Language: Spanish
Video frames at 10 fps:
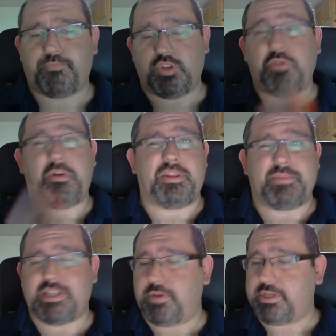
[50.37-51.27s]
No tuvieron
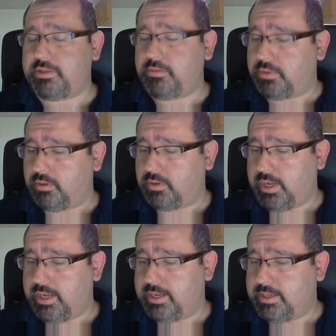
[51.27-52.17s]
demasiado éxito por lo que...
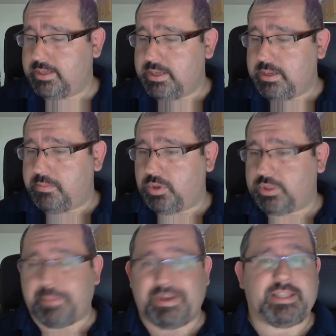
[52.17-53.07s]
Por
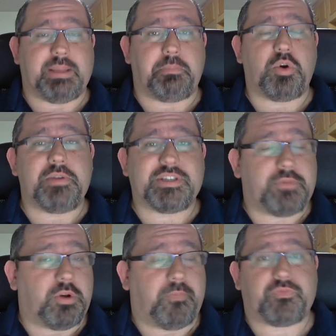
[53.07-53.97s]
otra parte, tampoco he
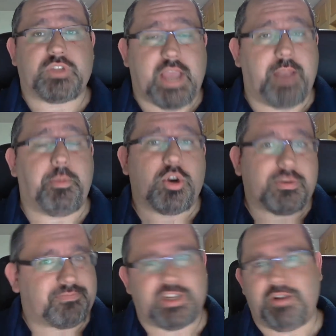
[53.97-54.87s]
visto, a lo mejor
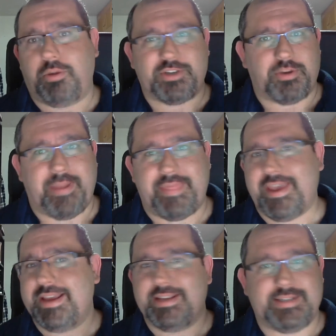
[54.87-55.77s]
luego me
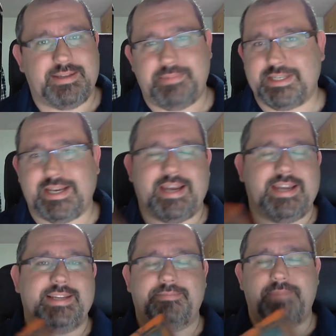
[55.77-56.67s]
sorprendéis y me
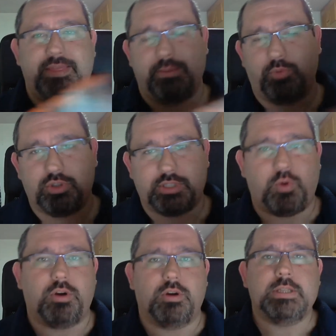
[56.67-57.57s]
sacáis 20 mundos de
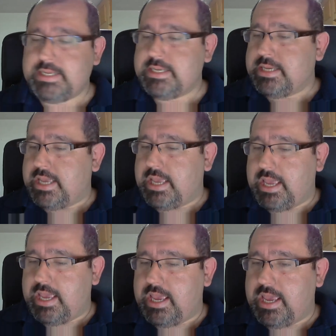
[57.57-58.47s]
juego.
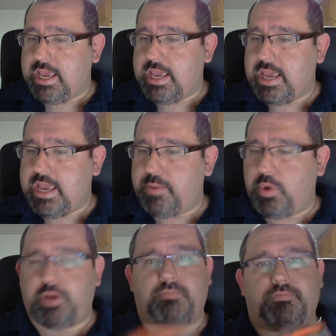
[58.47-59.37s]
Eh, y bueno,